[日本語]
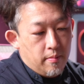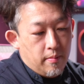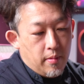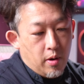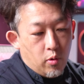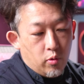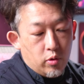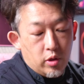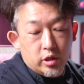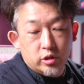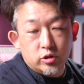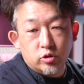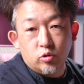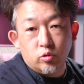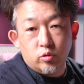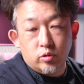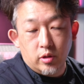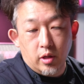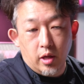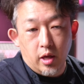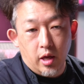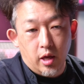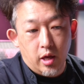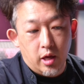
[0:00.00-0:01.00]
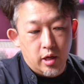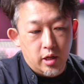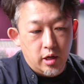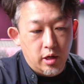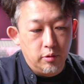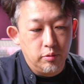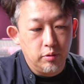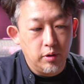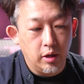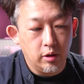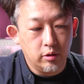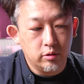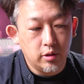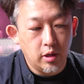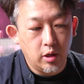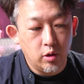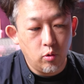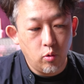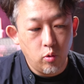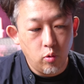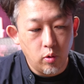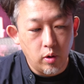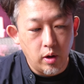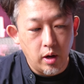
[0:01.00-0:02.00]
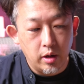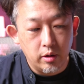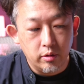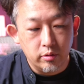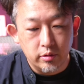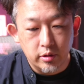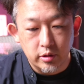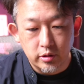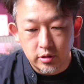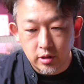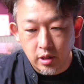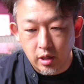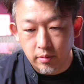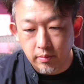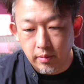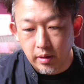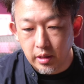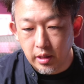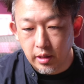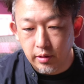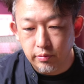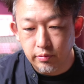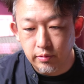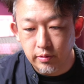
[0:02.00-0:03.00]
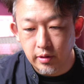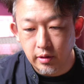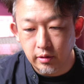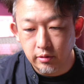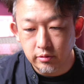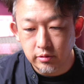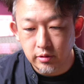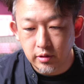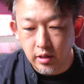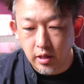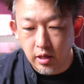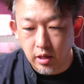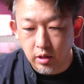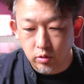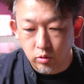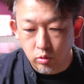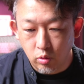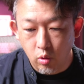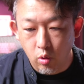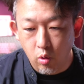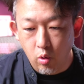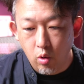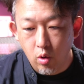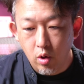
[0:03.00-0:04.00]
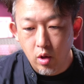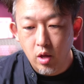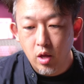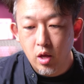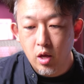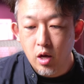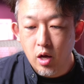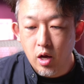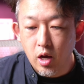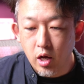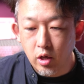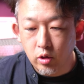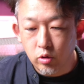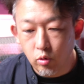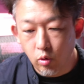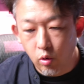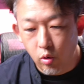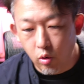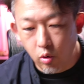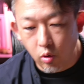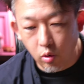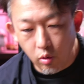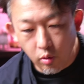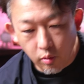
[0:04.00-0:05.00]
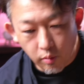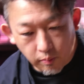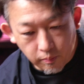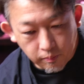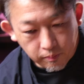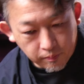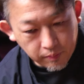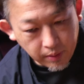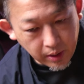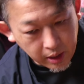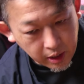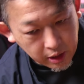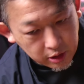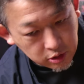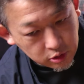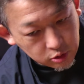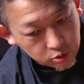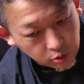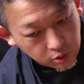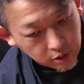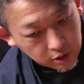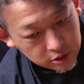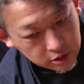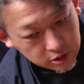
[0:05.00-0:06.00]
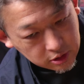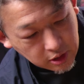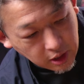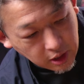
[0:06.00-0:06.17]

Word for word: 同じようにね、リフレクターの方があるんですが、リフレクターと、あと、バラストです